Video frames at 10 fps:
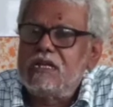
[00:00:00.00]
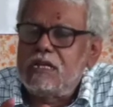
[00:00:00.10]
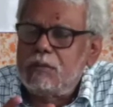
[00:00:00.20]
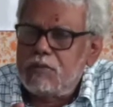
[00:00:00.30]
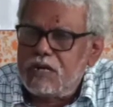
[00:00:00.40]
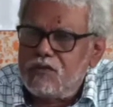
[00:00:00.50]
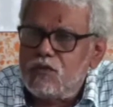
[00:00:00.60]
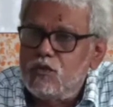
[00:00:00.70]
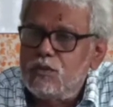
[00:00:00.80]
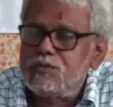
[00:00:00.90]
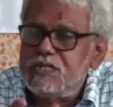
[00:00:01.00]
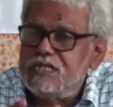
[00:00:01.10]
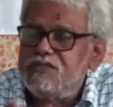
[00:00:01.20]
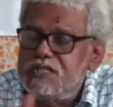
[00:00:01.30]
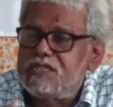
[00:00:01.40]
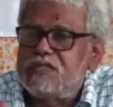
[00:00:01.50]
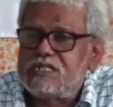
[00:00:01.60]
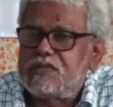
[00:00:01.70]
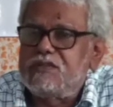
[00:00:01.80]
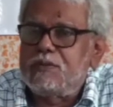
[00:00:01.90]
நம்பர் ஆஃப் லூப்ஸ் இந்தி தி வித்
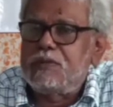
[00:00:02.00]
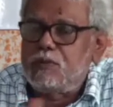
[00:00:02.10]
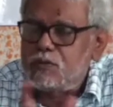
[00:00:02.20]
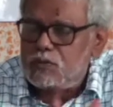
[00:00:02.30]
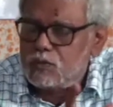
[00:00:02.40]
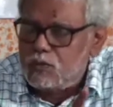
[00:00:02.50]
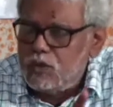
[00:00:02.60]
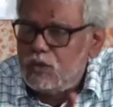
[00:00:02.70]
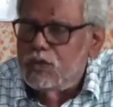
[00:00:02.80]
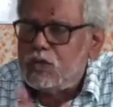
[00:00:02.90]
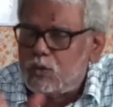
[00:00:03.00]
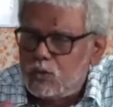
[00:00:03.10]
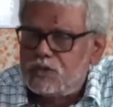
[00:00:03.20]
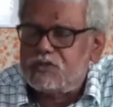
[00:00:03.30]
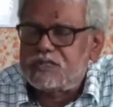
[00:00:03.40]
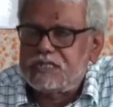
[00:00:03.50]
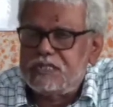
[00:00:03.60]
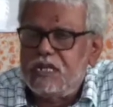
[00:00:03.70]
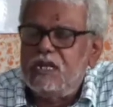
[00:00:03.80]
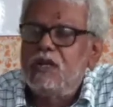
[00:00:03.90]
வைஸ் ஆஃப் தி துணியினுடைய குறுக்கு
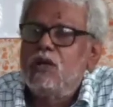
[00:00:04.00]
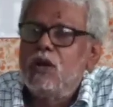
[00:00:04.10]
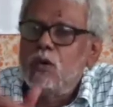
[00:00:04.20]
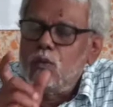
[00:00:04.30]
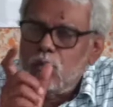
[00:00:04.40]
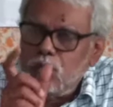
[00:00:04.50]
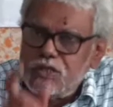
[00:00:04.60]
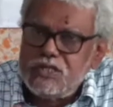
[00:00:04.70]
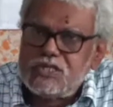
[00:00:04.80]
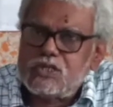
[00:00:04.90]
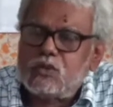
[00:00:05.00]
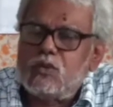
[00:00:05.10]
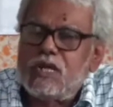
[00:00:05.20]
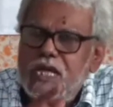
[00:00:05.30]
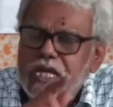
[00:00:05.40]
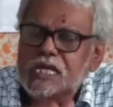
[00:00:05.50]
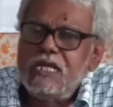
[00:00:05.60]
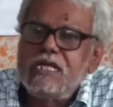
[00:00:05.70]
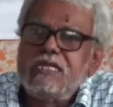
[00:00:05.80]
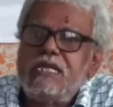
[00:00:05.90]
வசத்தில் ஒரு இன்ச்சுக்குள்ளே
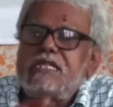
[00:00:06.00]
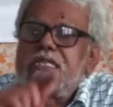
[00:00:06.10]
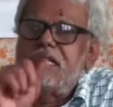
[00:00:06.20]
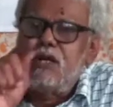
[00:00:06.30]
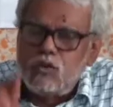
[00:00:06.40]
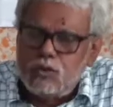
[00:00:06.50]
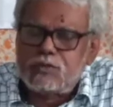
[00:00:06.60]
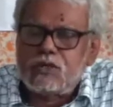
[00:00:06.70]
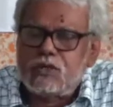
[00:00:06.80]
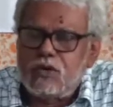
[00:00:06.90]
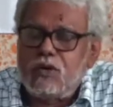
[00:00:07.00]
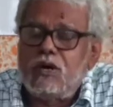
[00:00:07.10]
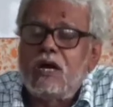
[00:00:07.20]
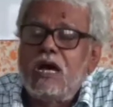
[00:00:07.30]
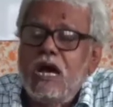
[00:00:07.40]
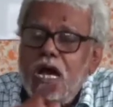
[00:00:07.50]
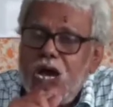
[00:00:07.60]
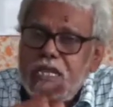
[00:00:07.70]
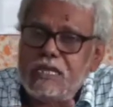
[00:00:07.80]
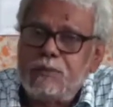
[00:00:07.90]
எத்தனை லூப்ஸ் இருக்கோ
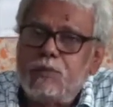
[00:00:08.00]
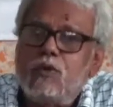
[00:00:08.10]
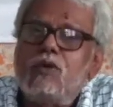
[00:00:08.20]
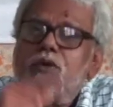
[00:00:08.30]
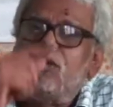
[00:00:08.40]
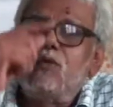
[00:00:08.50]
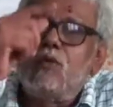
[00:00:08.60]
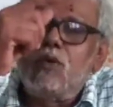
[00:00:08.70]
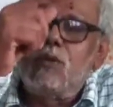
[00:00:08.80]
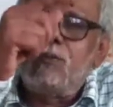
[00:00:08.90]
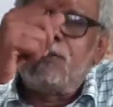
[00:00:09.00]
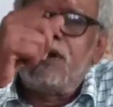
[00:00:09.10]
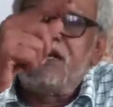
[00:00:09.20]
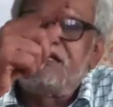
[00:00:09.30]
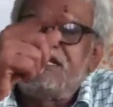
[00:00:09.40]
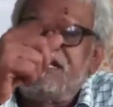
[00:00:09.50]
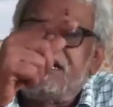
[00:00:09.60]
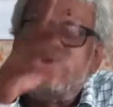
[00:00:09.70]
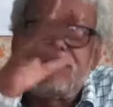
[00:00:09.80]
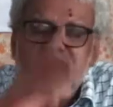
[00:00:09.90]
அதை போல் ஒன் பாயிண்ட் த்ரீ
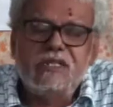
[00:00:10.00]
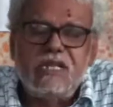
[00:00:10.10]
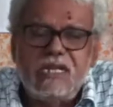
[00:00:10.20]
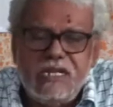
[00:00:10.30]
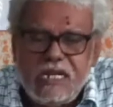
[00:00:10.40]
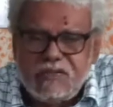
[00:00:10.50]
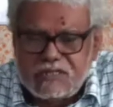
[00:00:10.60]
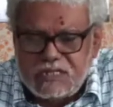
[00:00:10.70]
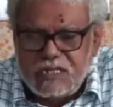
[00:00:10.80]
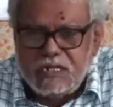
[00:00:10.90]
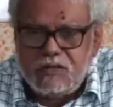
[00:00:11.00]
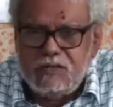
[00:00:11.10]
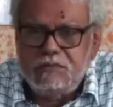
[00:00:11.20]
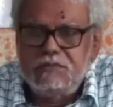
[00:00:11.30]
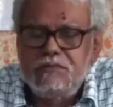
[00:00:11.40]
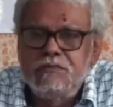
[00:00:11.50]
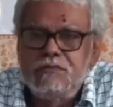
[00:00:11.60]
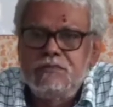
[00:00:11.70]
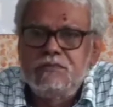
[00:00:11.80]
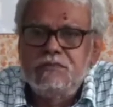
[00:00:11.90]
டைம்ஸ் வந்து நீலவசத்தில் இருக்கணும்
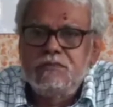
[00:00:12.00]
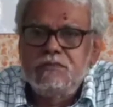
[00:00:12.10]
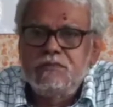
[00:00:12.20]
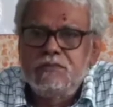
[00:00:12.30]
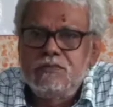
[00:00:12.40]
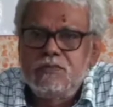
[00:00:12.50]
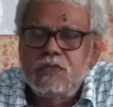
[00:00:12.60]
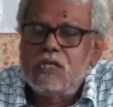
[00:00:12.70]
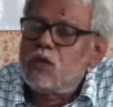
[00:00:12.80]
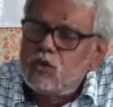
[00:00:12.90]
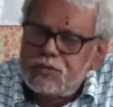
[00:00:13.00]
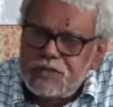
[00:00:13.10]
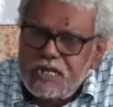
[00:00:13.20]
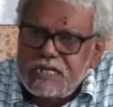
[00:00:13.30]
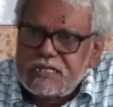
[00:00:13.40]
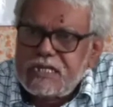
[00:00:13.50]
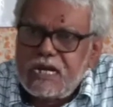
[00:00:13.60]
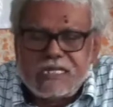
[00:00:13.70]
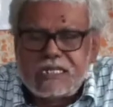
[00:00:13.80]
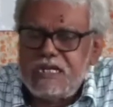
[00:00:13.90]
இந்த லூப்ஸ்னால் என்ன சார்
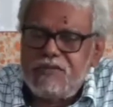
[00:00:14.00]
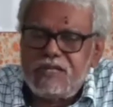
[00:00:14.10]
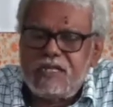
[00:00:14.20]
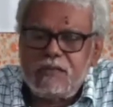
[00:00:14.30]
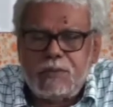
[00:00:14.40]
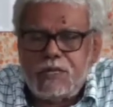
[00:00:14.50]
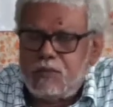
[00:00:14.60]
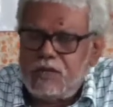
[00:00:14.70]
அடுத்த கேள்வி வருதா இப்போ நான் ஒரு